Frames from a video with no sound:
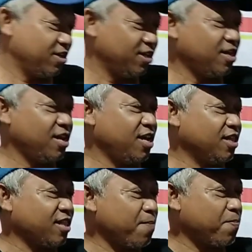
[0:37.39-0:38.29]
kita
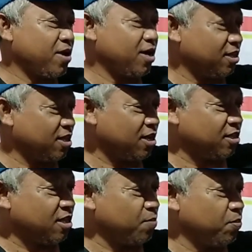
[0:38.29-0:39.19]
lihat apa
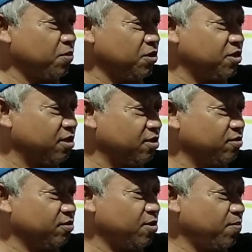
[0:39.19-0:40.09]
kata-kata Habib Rizik
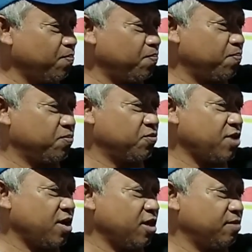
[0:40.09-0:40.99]
yang
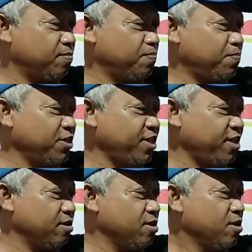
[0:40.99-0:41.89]
sangat
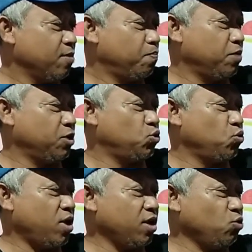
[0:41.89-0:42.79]
penting
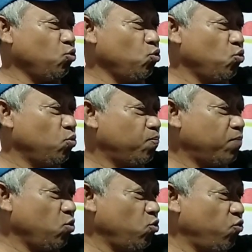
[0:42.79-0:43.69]
berjuang itu
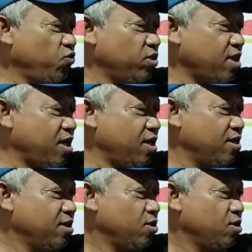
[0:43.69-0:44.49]
penuh fitnah